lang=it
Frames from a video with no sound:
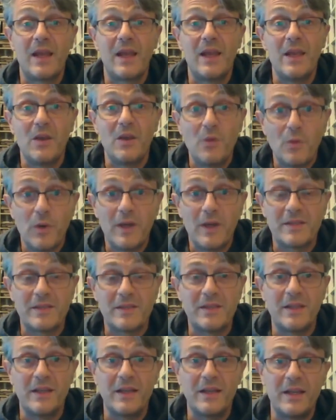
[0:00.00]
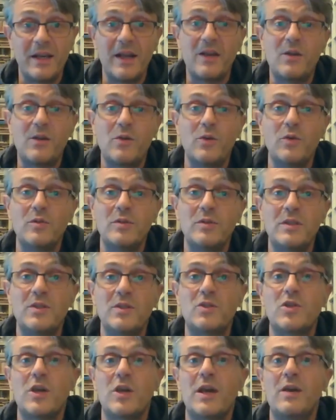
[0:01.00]
in questi
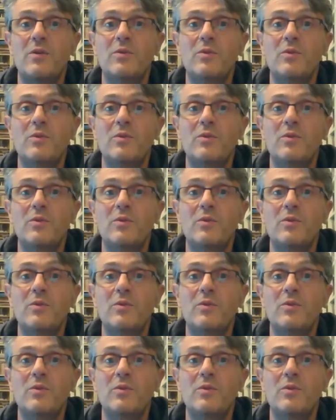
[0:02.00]
racconti c'è eh,